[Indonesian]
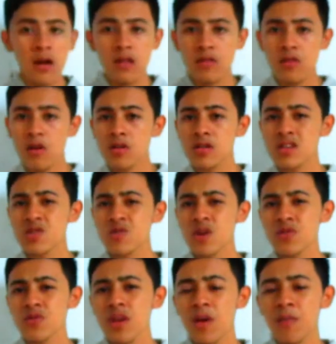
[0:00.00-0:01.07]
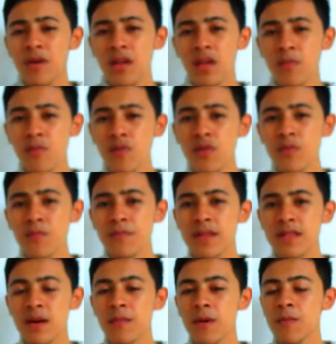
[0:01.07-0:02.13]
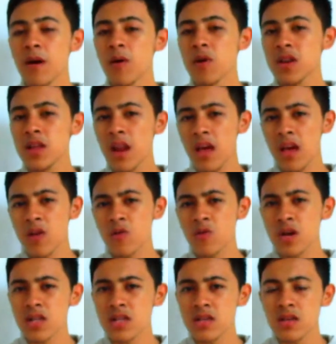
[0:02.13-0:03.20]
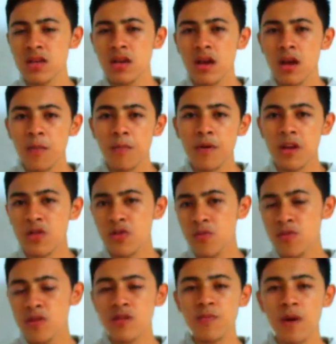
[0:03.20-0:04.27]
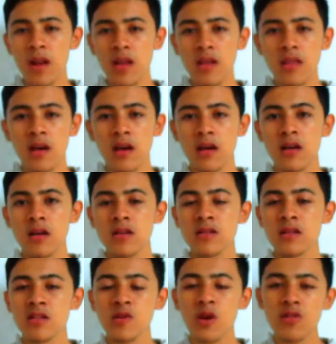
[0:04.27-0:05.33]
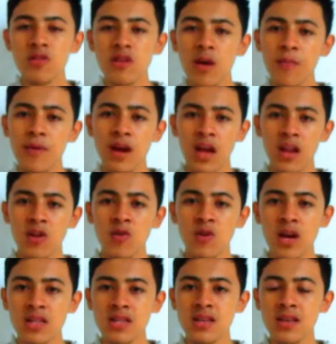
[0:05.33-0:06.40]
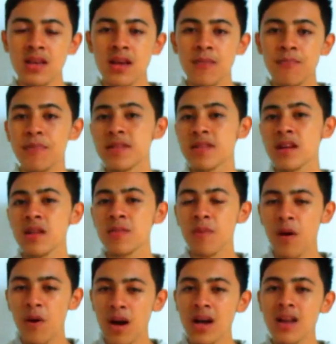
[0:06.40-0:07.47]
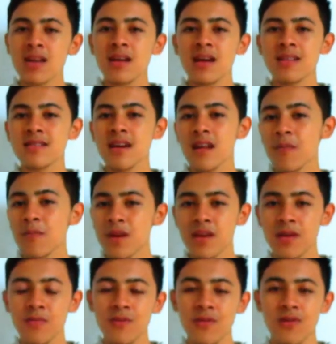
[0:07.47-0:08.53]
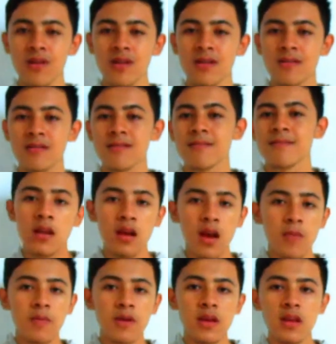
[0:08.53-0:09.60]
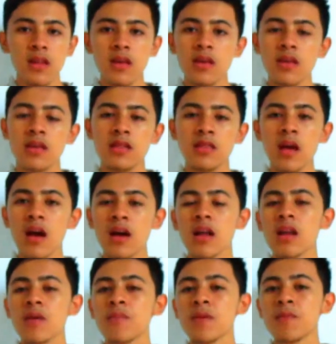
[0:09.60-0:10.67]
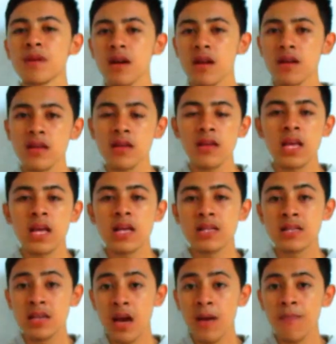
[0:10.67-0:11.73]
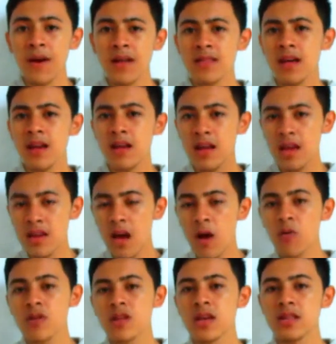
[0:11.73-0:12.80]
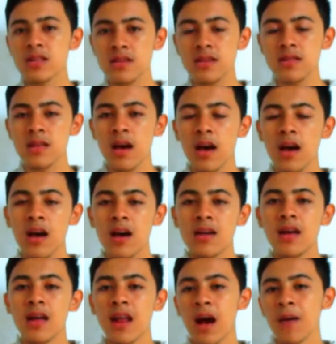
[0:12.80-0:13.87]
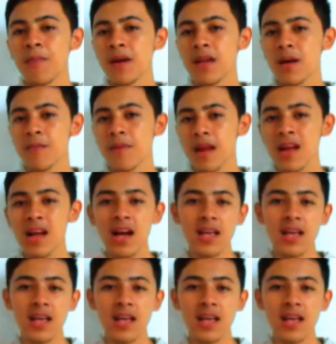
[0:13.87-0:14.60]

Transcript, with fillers: Toh sesuatu yang menghibur bisa membawa nilai edukasi, begitupun sebaliknya, sesuatu yang mengedukasi bisa dibawakan dengan cara menghibur. Dengan begini, kita akan lebih mengerti siapa target audiens kita dan apa yang mereka